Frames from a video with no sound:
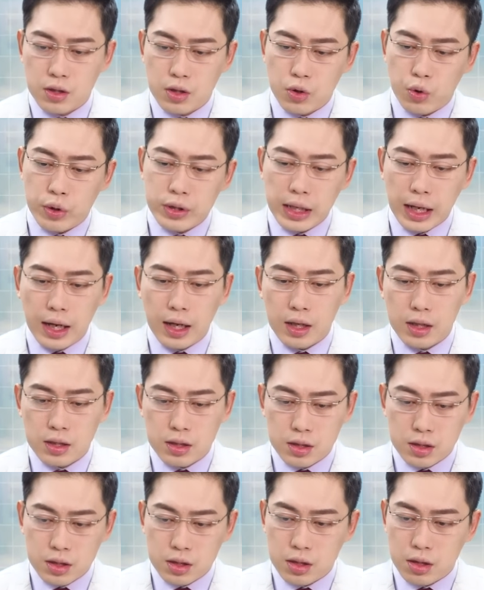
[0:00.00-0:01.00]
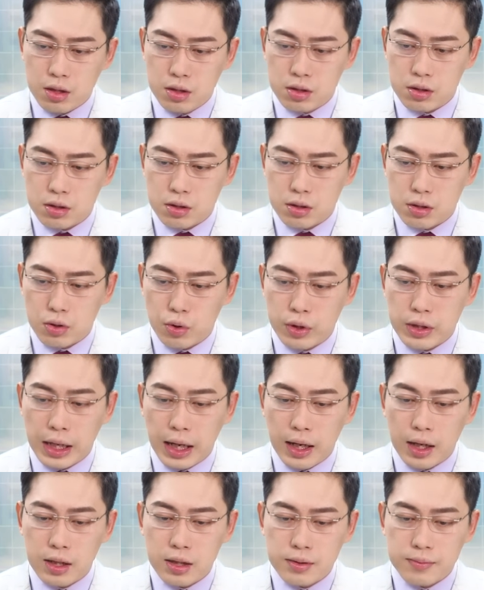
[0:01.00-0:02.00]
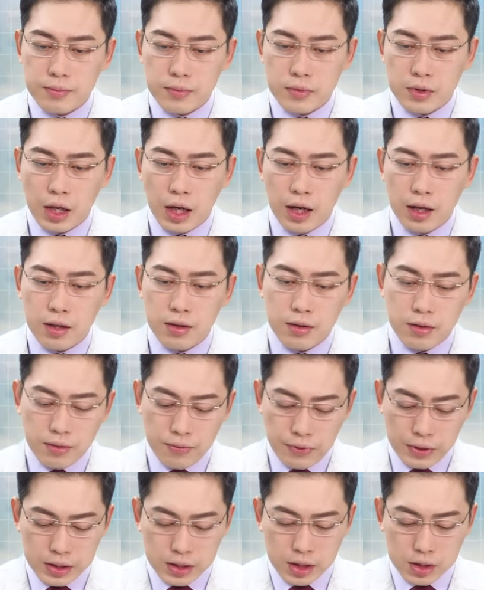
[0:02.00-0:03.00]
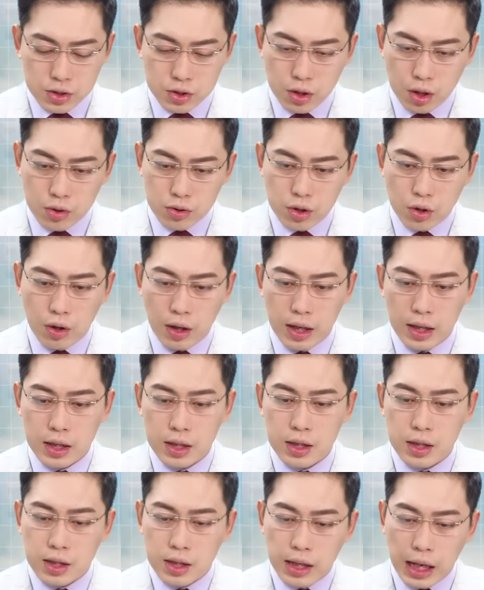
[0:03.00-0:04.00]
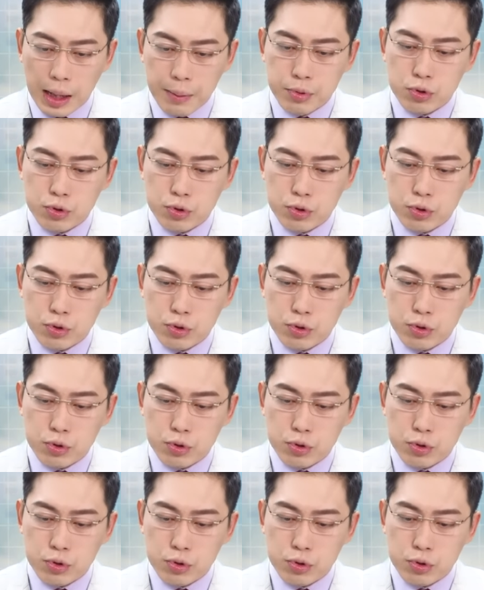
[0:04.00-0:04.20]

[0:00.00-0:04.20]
回答，嗯，回答，它分割之后的话还不